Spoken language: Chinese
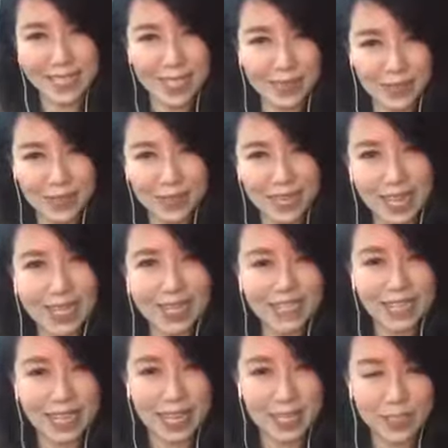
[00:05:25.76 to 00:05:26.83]
的东西，还要去
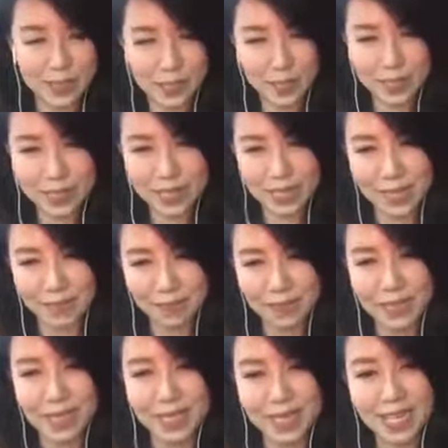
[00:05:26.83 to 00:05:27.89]
想很多东西。
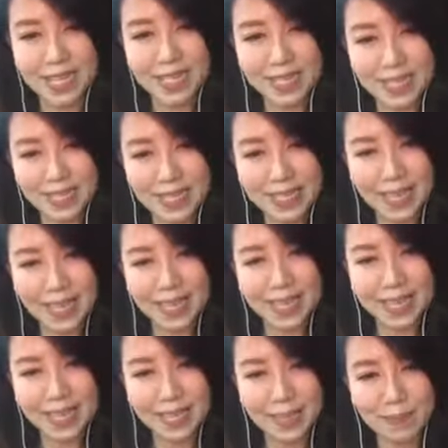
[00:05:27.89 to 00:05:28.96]
那一直在想这
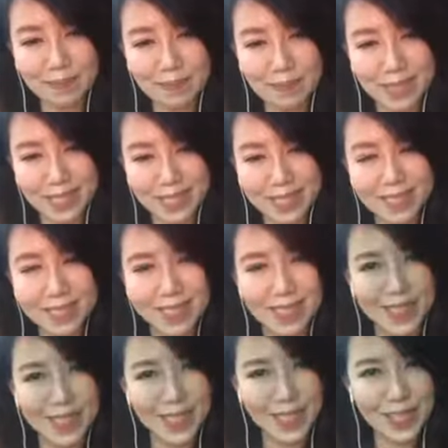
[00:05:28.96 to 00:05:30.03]
个，
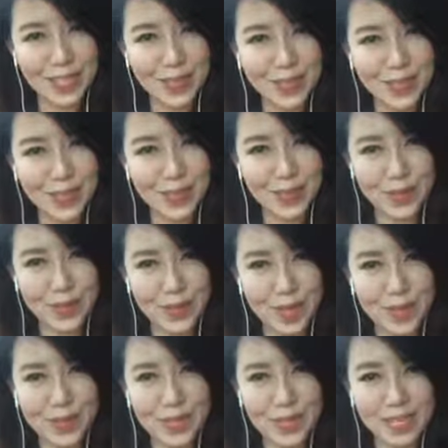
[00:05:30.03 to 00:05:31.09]
那又有
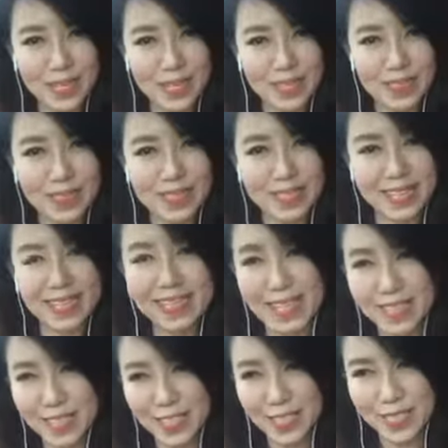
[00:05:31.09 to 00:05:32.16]
好多学
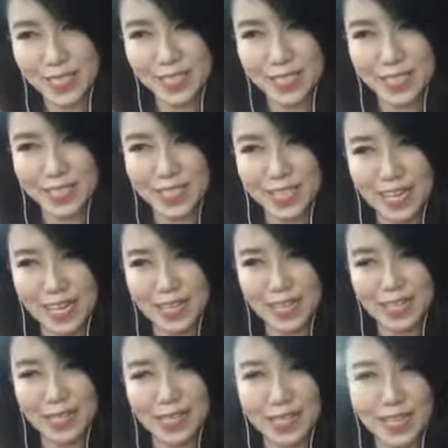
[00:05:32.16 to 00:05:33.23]
生
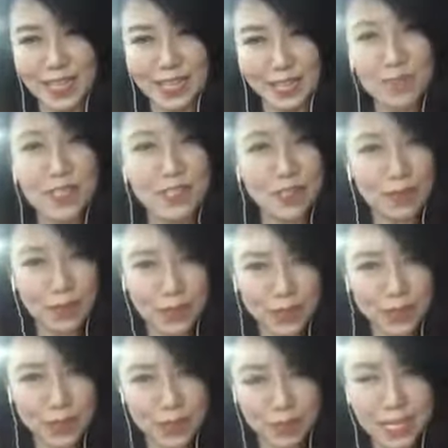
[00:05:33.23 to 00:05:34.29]
在跟我学风
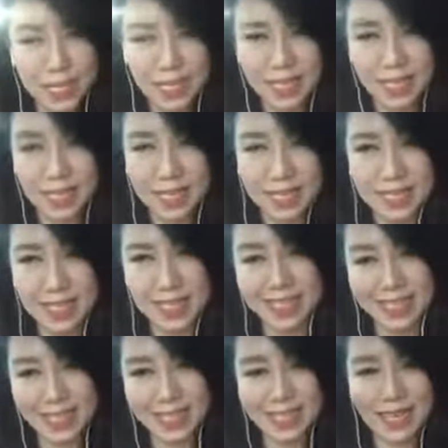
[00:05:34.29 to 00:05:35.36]
水命理之类
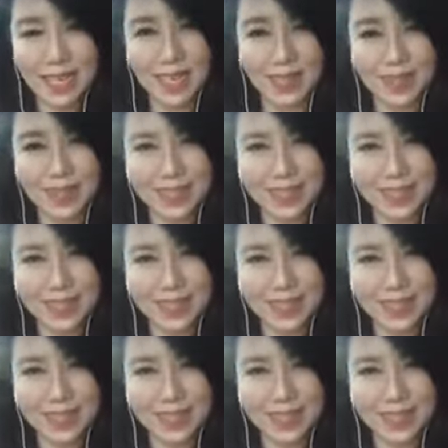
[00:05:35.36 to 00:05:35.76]
这样子哈，